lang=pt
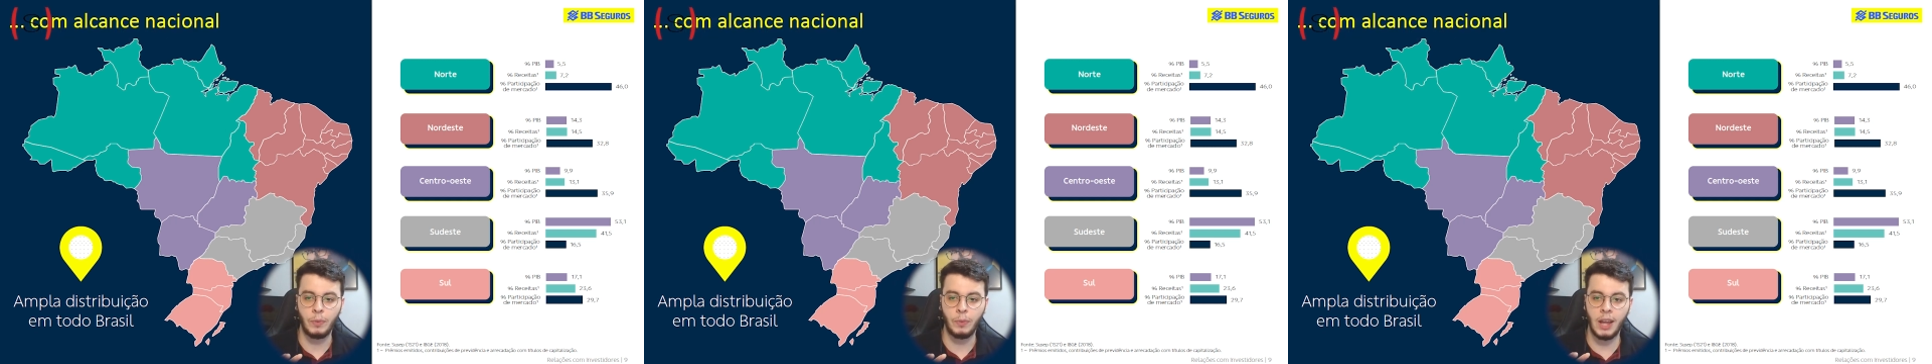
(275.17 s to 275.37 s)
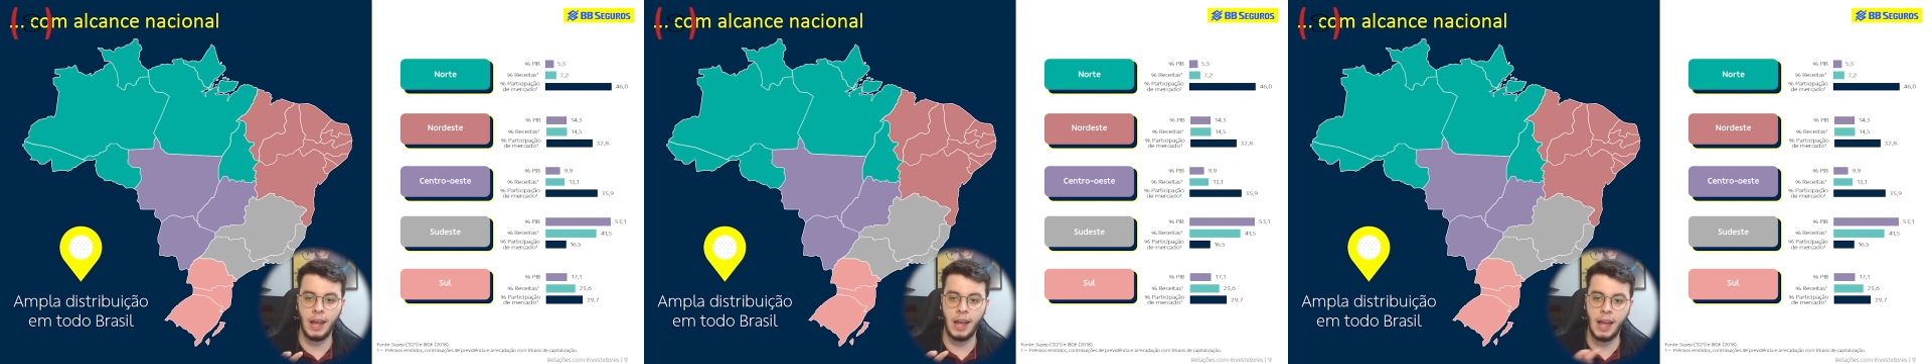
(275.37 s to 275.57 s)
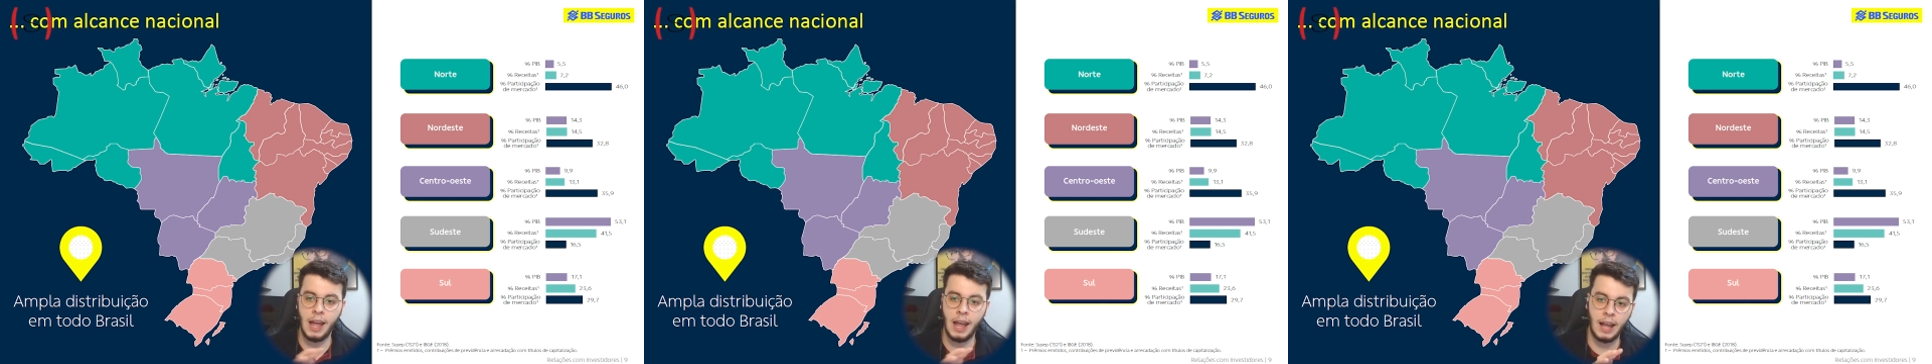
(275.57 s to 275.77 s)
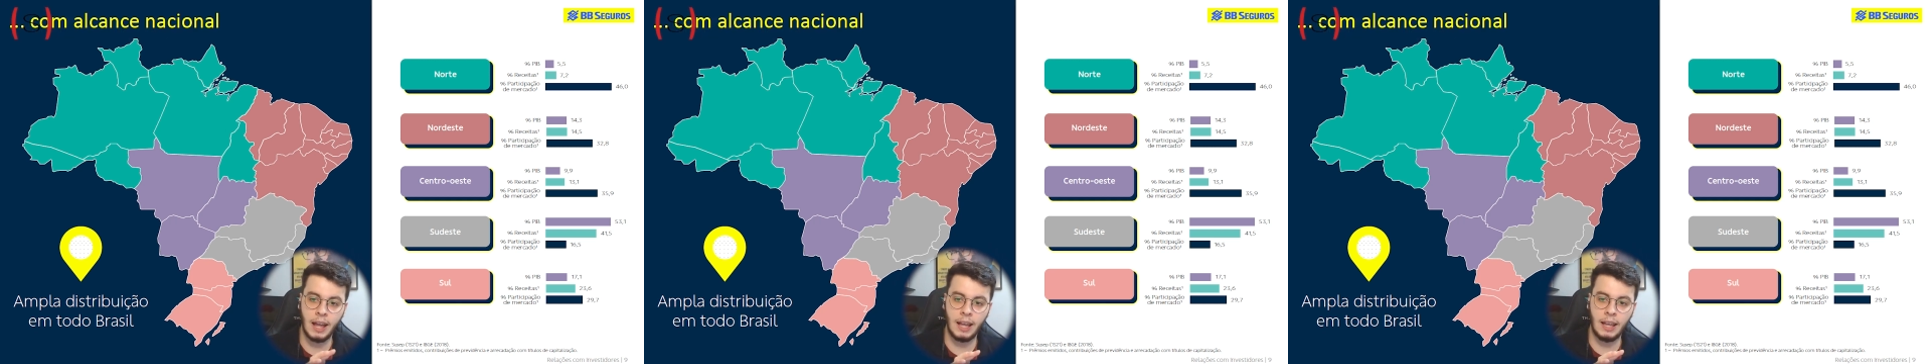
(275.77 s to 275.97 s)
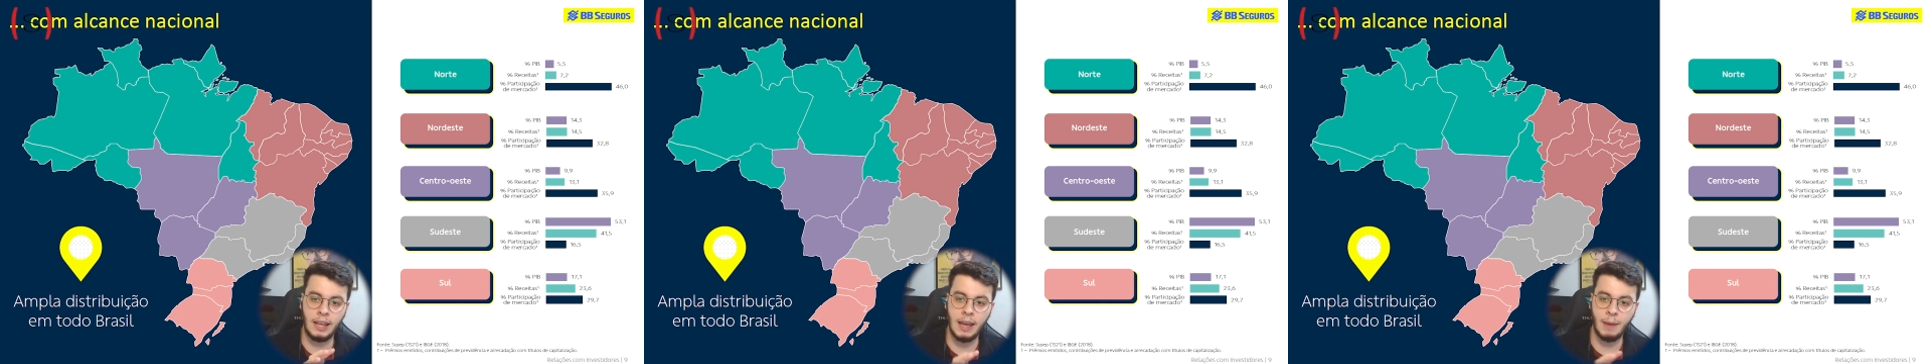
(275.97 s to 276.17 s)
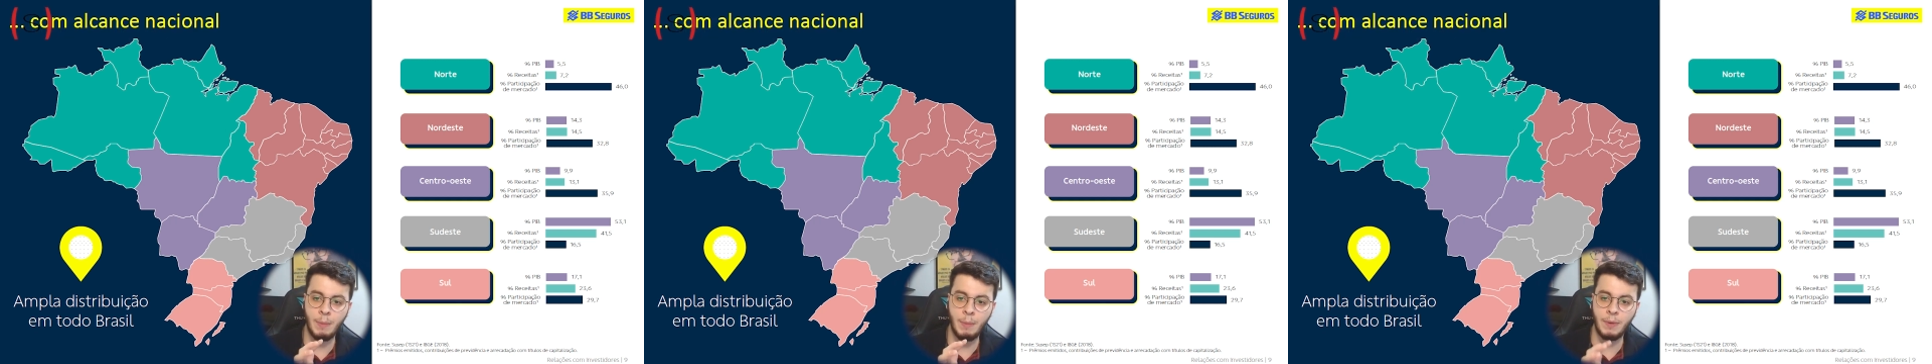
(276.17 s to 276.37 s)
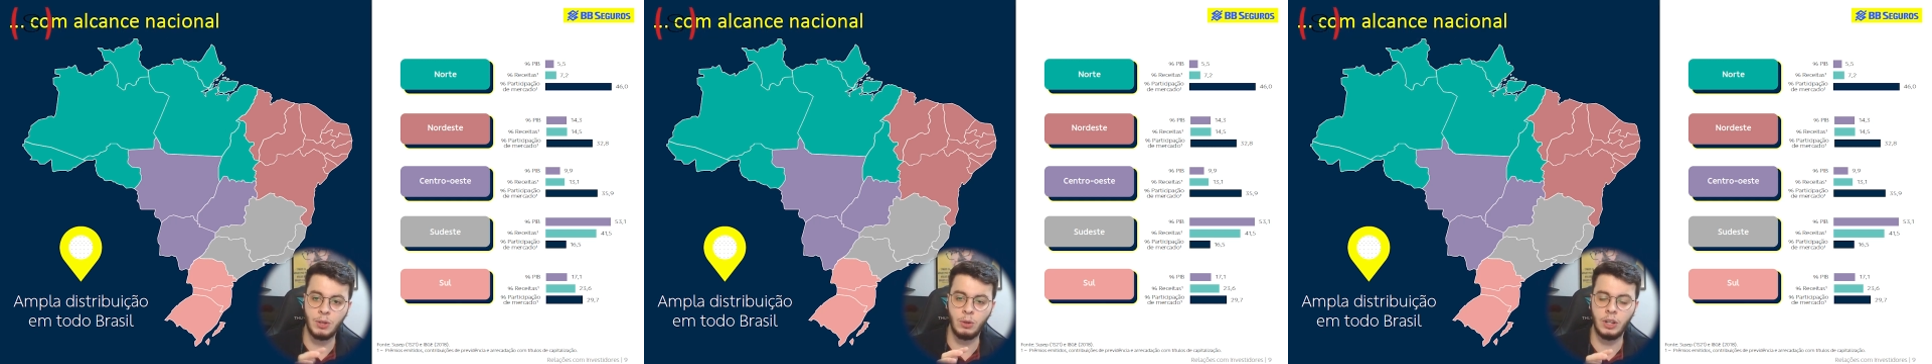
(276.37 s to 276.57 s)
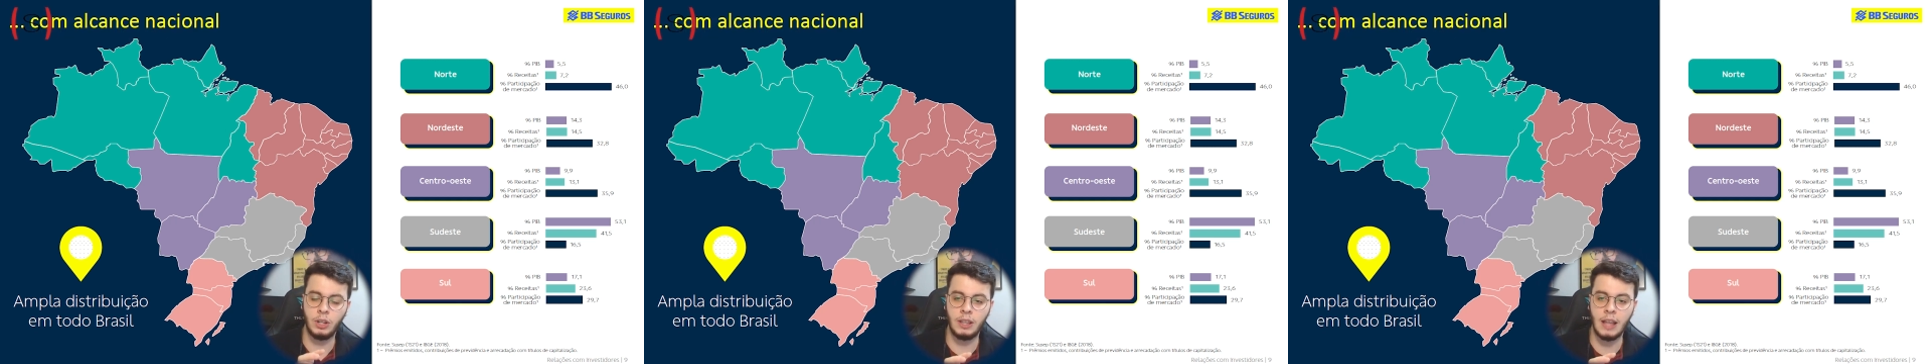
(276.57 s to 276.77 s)
é, que a BB
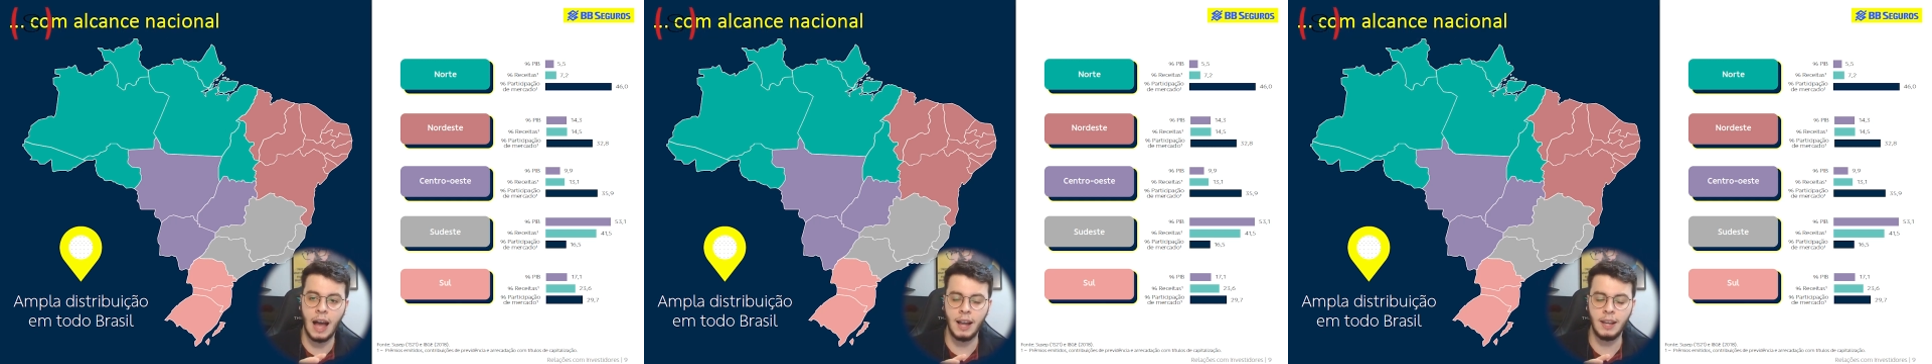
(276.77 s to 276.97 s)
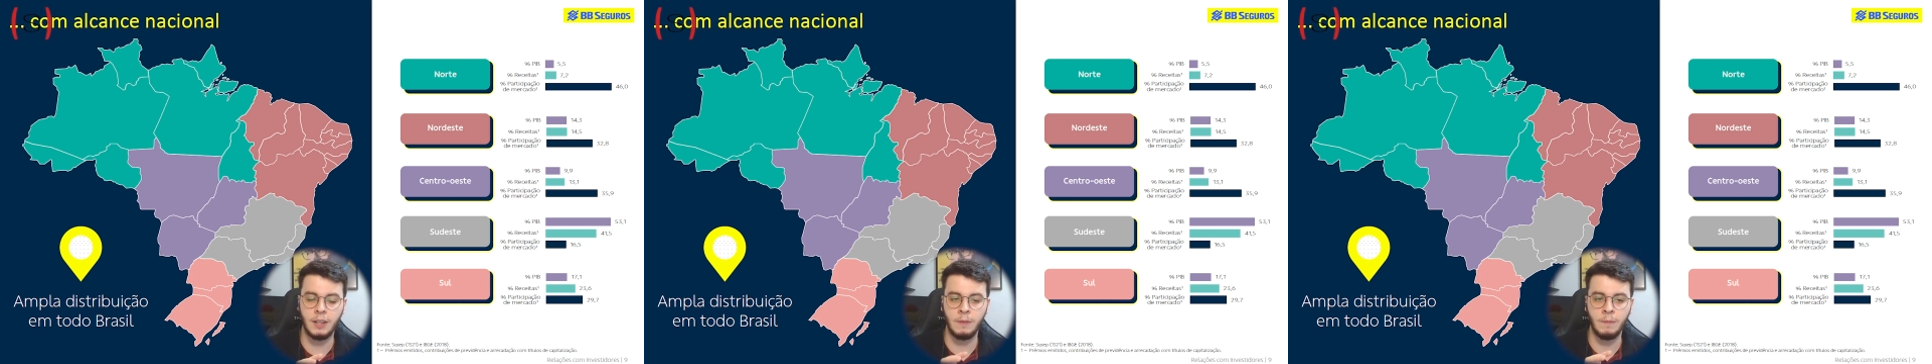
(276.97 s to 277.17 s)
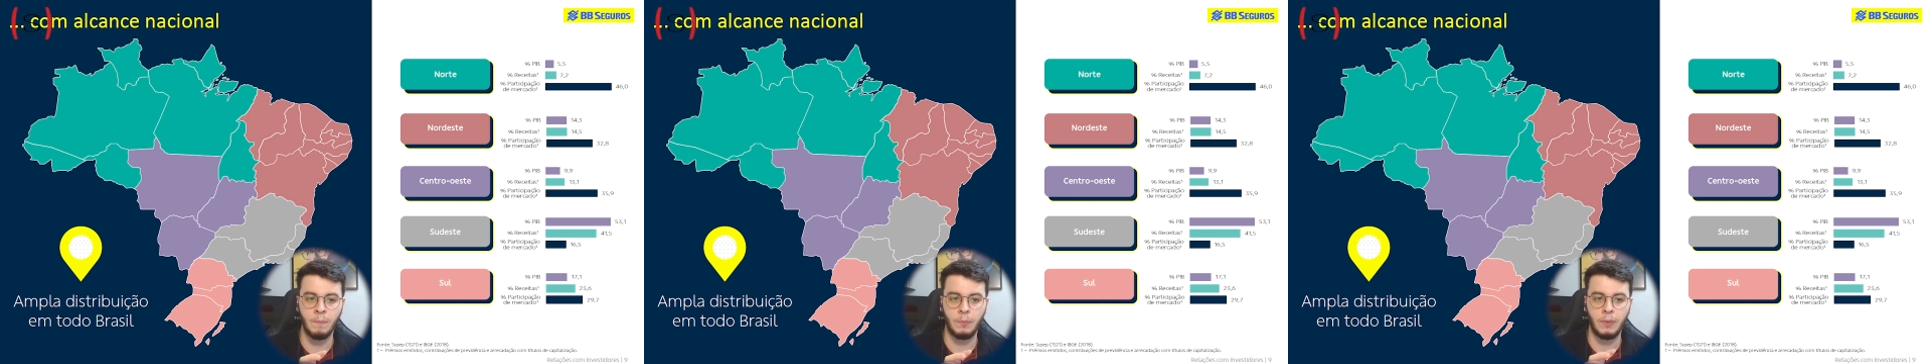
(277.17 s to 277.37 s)
Seguridade